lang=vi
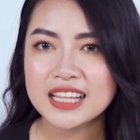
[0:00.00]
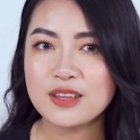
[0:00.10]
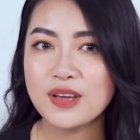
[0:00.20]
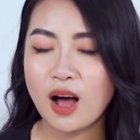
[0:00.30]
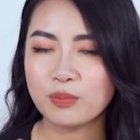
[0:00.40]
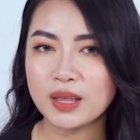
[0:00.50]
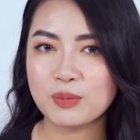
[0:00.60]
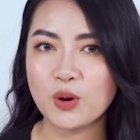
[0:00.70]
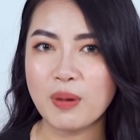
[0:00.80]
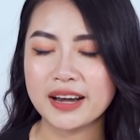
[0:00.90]
thì việc học tập
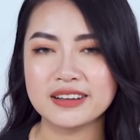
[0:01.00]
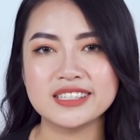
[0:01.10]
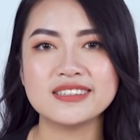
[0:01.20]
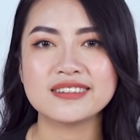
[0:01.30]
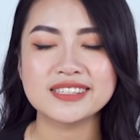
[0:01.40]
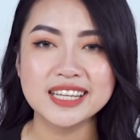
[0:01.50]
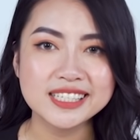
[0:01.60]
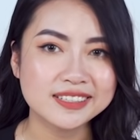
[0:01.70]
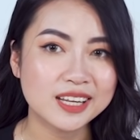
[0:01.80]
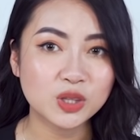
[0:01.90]
của bạn ở trường sẽ
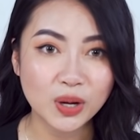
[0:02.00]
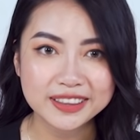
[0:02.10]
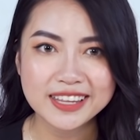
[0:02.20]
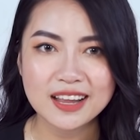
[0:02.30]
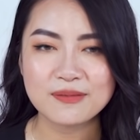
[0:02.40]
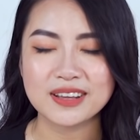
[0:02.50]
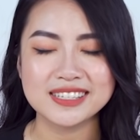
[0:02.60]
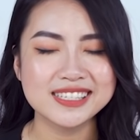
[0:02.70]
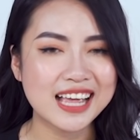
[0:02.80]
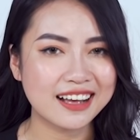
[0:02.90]
trở nên thuận tiện và
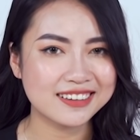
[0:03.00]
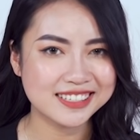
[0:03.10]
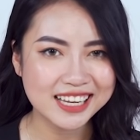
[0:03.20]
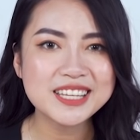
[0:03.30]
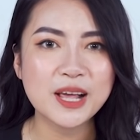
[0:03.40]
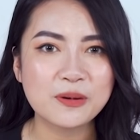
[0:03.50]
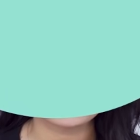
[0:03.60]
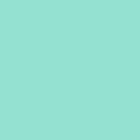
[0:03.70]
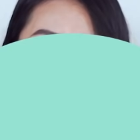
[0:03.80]
dễ dàng hơn rất nhiều.